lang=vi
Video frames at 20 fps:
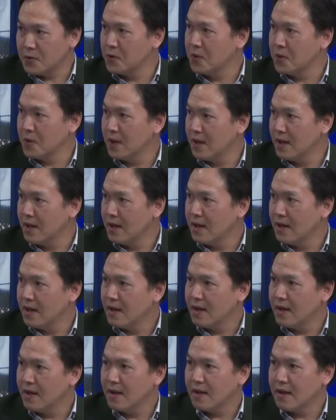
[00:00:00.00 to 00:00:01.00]
run
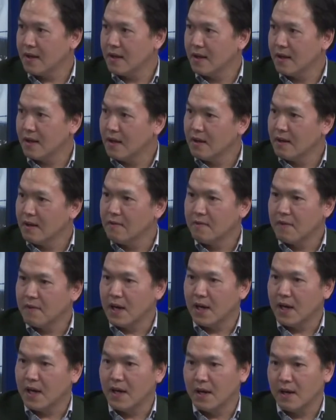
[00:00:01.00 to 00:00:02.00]
yeah. À,
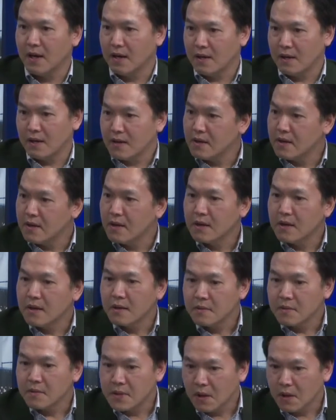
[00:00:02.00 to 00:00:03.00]
và
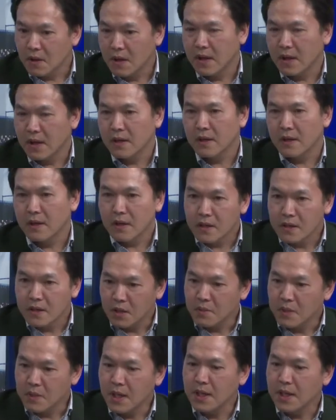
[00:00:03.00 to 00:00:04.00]
cho nên
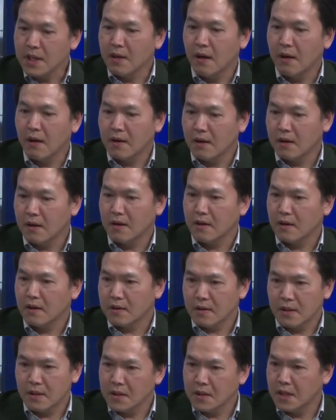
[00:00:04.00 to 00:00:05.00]
trong những lý do đó đó
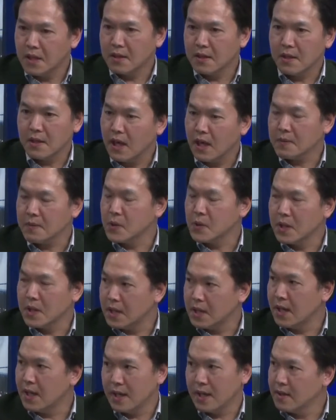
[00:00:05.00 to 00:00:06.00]
tự nhiên cái áp suất
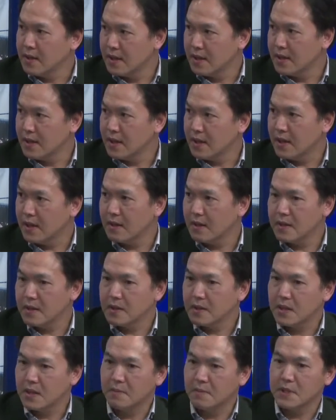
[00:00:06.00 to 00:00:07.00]
người ta lên yeah. Dạ. À,
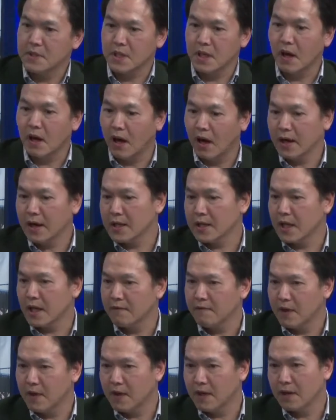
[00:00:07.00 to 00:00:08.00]
cho nên mình sẽ hỏi người
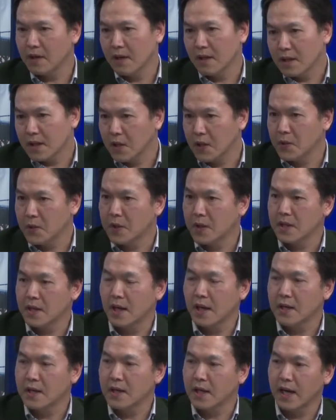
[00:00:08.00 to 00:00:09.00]
ta về thí dụ người
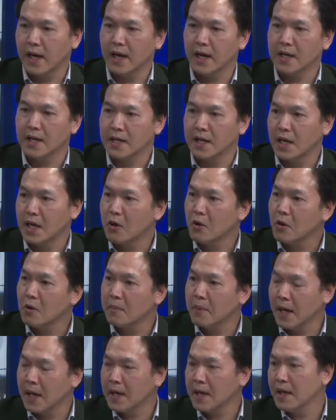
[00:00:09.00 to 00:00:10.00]
ta ở nhà người ta nếu
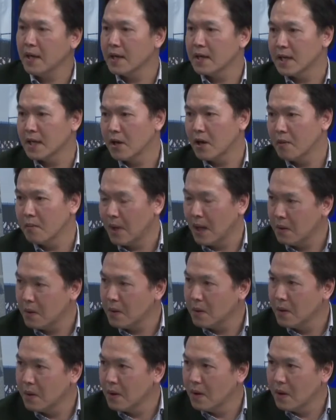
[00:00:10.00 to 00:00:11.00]
có máy người ta đo máu
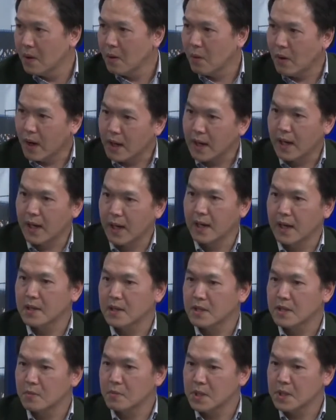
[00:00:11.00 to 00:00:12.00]
yeah. Dạ. hoặc là
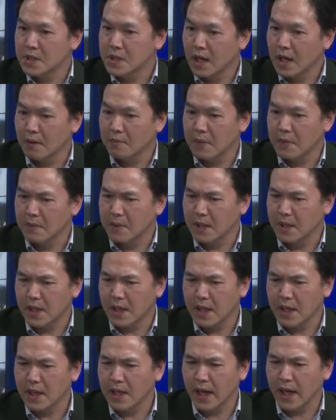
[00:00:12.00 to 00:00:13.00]
trong những trường hợp mà mình
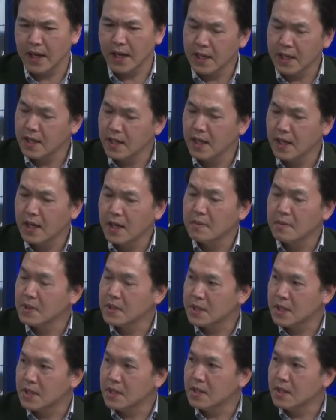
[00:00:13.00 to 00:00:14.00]
thấy khả nghi
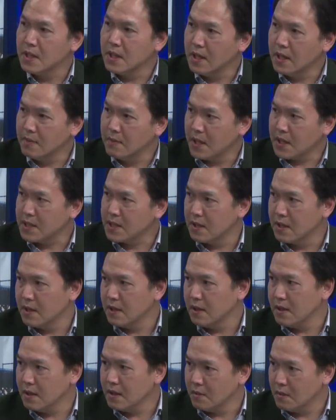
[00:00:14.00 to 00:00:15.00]
mình sẽ gửi đi bác sĩ
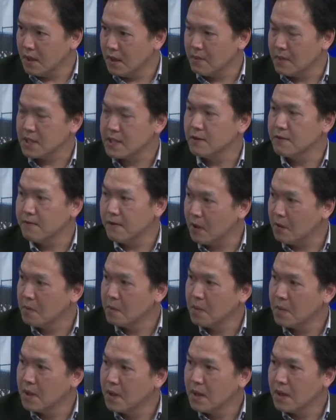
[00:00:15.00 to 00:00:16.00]
mm. giống như là bác sĩ phong
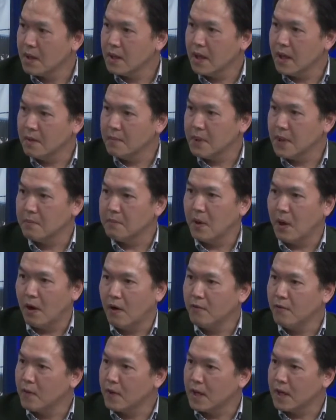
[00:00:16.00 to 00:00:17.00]
yeah. Dạ. để mà
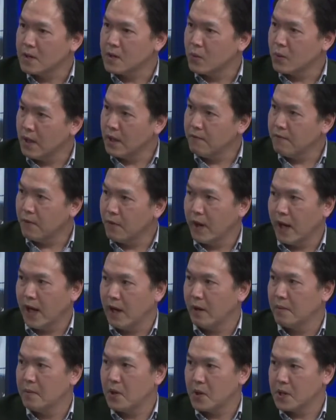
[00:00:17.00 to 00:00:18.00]
bỏ vô cái 24
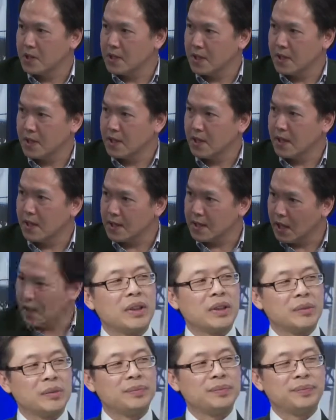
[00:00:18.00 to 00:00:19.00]
hour monitor tức
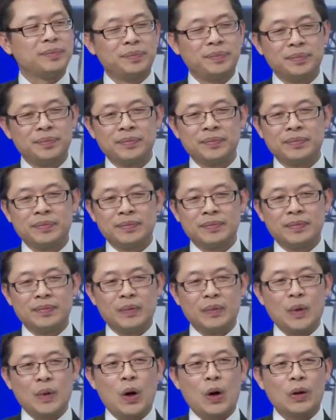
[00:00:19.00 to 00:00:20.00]
theo dõi áp
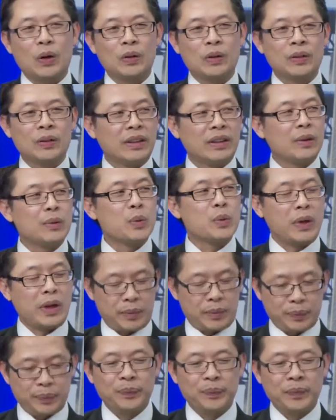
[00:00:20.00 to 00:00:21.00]
suất trong vòng 24 tiếng
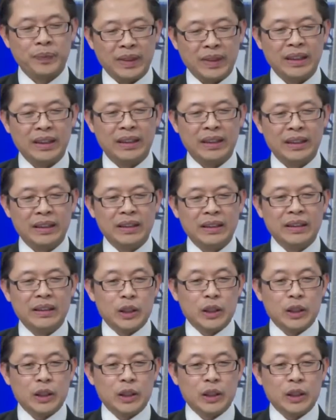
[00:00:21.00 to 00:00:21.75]
yeah. ừ.